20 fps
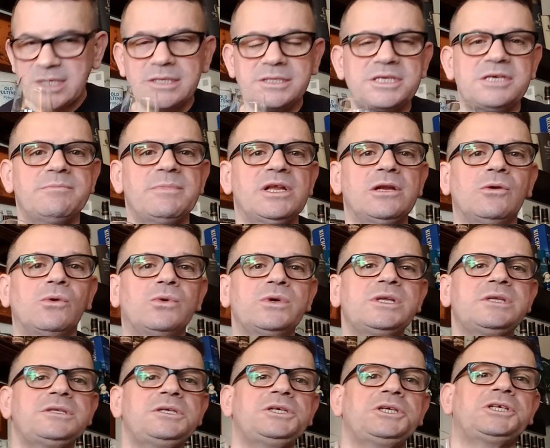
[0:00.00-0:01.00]
Die
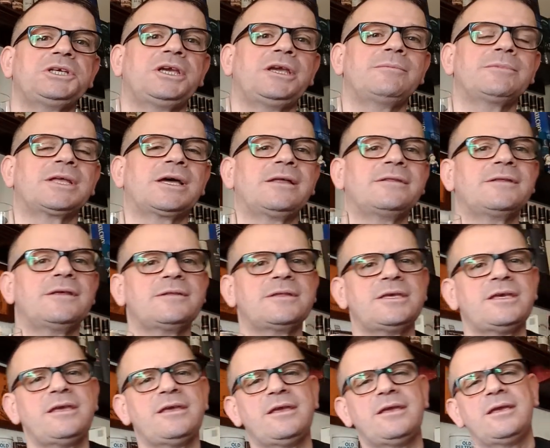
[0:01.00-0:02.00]
Melone, die ich eben hatte,
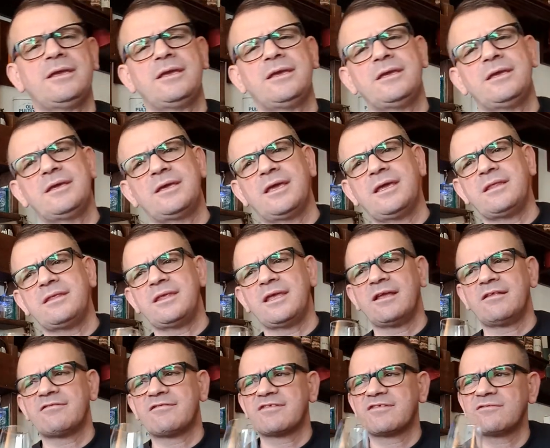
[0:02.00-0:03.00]
die geht
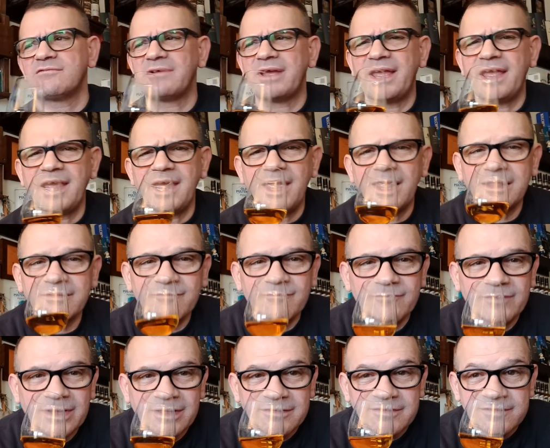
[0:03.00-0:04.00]
jetzt so
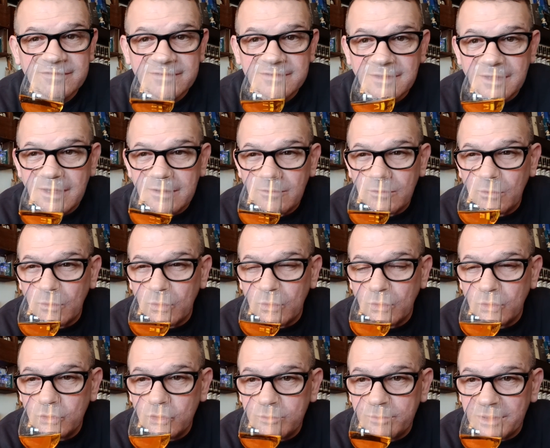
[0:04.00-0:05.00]
etwas
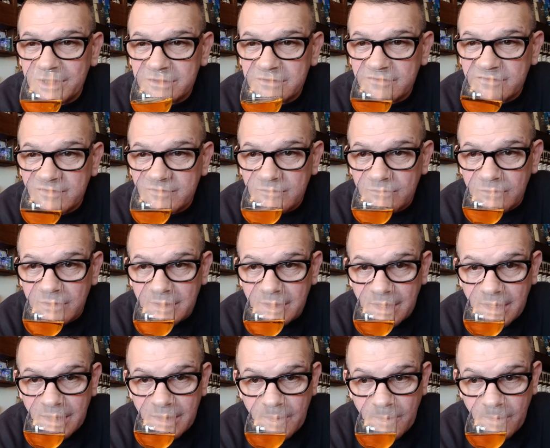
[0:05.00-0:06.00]
rüber
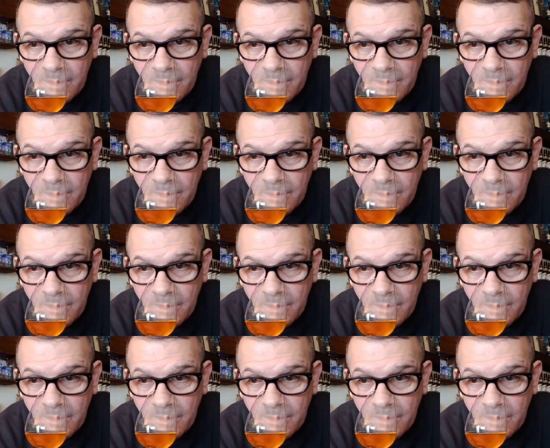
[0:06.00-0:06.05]
zur